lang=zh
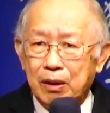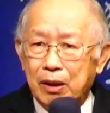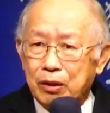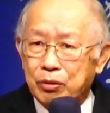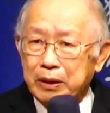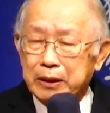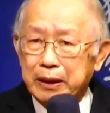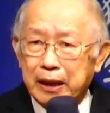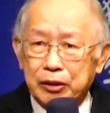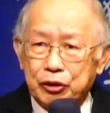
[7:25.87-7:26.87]
所以这
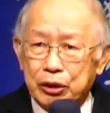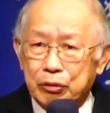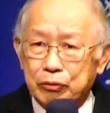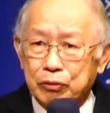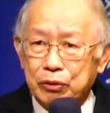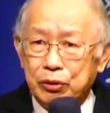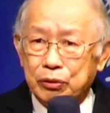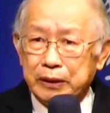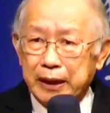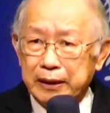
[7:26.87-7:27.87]
两个使徒就
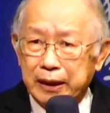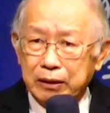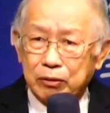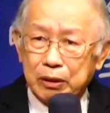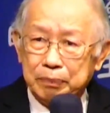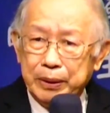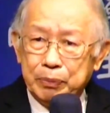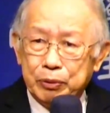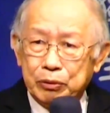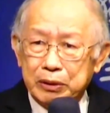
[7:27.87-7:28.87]
在这种的逼
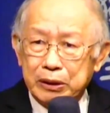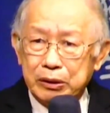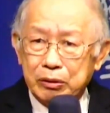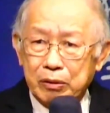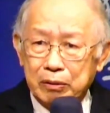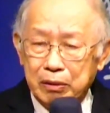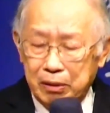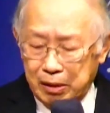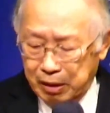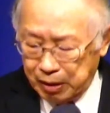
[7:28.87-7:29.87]
迫之中
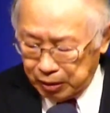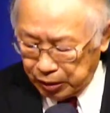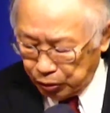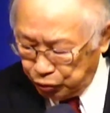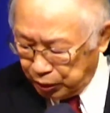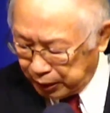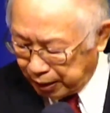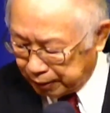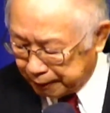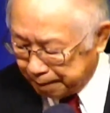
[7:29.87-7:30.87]
殉
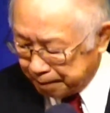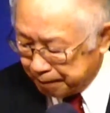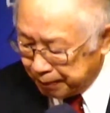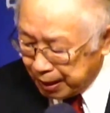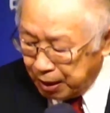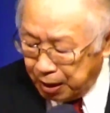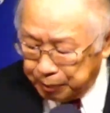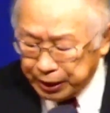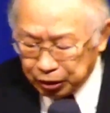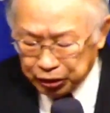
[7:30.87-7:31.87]
道了。
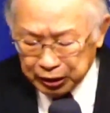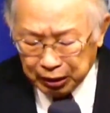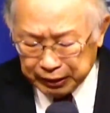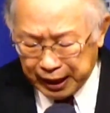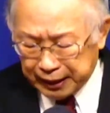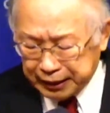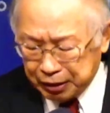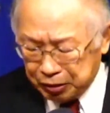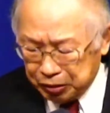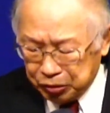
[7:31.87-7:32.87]
彼得知道他
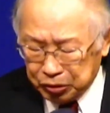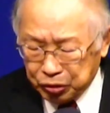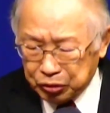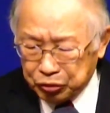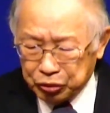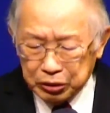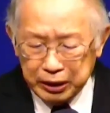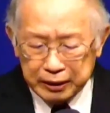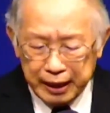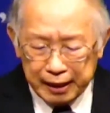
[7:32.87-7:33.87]
在这个世界
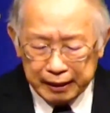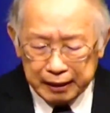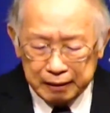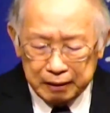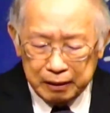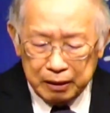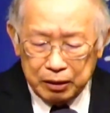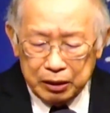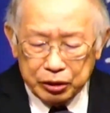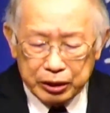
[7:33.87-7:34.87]
上呢
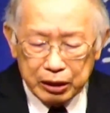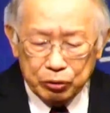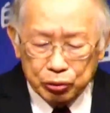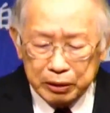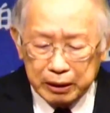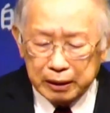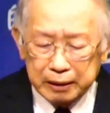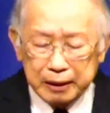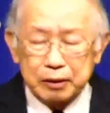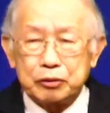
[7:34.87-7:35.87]
生存的
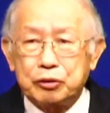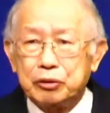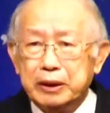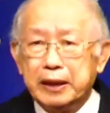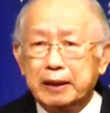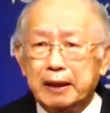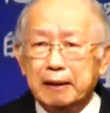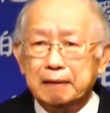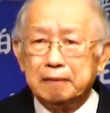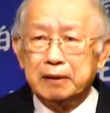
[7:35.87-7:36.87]
这个时间呢
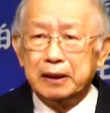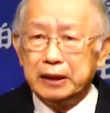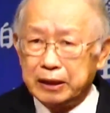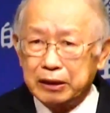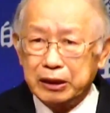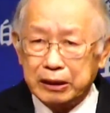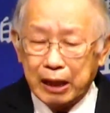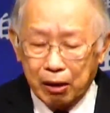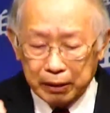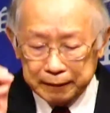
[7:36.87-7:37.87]
已经迟
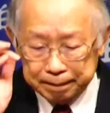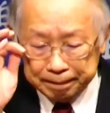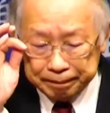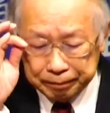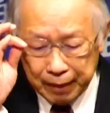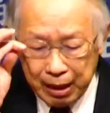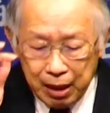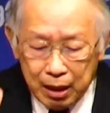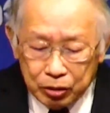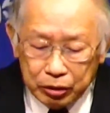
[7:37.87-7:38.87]
到了，
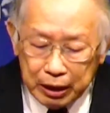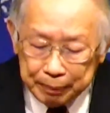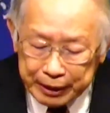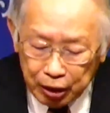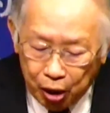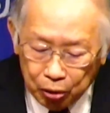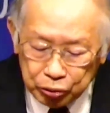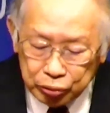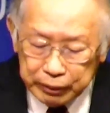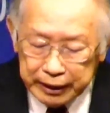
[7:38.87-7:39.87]
所以在彼得后
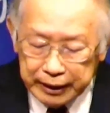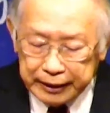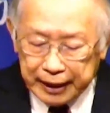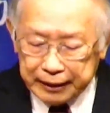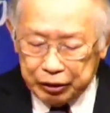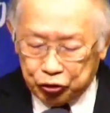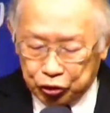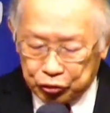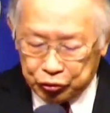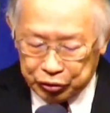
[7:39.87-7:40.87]
书第一章第十
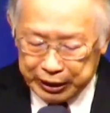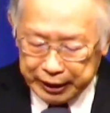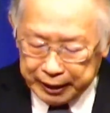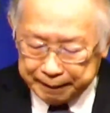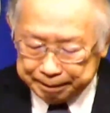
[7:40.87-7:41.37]
四节，